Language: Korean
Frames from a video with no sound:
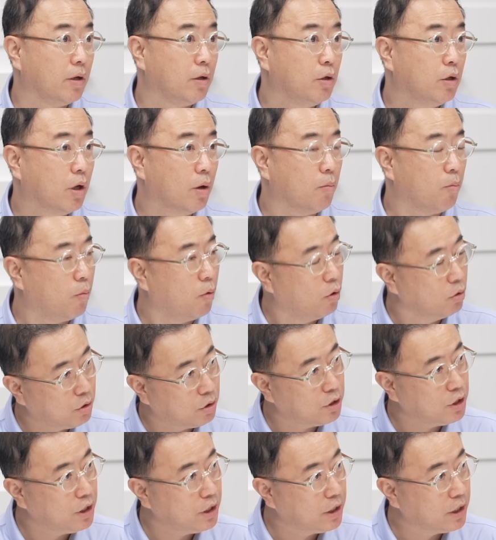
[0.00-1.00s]
이게 음.
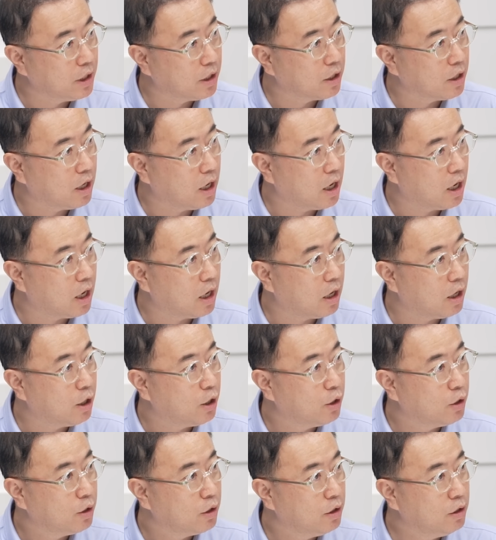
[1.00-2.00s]
어떤 이익일까?
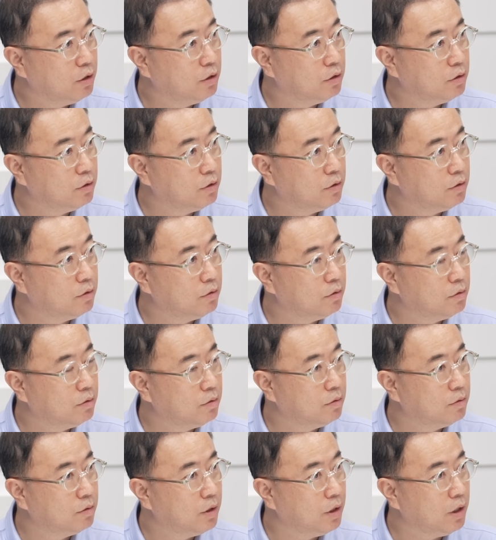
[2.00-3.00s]

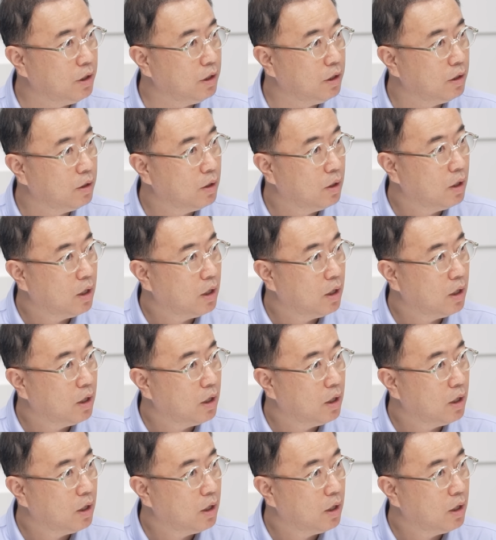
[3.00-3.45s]
이들이